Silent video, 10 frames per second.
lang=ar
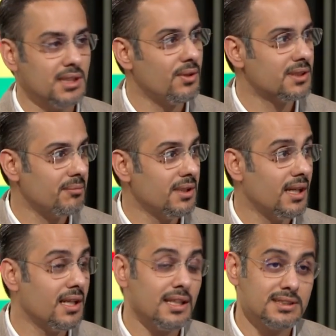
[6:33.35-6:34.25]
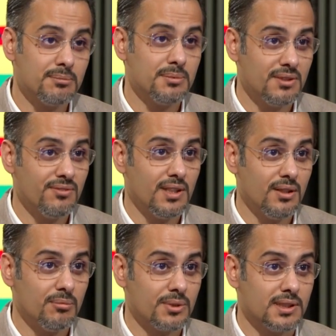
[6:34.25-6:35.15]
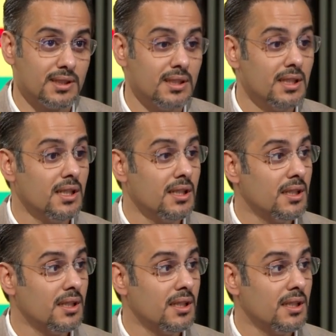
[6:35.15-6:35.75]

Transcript: سنوات طبعا على حسب الفئه العمريه اوكي